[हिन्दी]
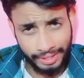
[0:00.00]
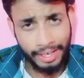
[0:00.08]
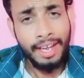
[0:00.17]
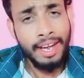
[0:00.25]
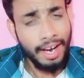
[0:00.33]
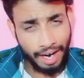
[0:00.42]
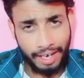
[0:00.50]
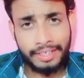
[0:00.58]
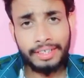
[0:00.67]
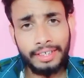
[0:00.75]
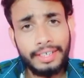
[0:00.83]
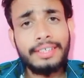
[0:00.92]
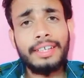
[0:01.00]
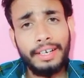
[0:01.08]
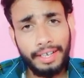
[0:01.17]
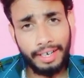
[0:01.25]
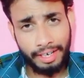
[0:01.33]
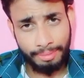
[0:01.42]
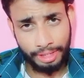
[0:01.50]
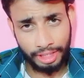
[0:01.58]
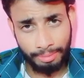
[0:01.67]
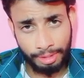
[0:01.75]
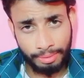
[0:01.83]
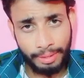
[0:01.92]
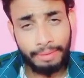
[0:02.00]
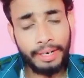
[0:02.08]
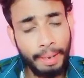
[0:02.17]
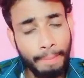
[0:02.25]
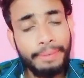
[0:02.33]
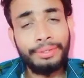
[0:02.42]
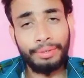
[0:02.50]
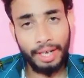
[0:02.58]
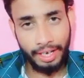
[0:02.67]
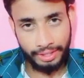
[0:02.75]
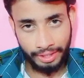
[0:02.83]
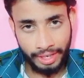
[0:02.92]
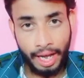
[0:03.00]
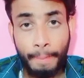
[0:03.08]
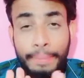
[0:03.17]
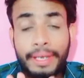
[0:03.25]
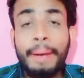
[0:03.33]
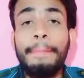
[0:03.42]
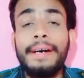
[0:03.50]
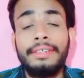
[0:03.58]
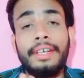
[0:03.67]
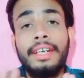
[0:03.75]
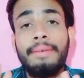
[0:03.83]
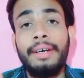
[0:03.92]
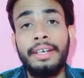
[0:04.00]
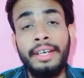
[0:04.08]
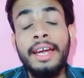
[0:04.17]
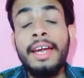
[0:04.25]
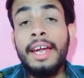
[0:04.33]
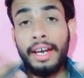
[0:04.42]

से आठ से लेकर साढ़े आठ बजे के बीच में भाई फॉर एपिसोड आ जाएगा अब भी हम बात करने वाले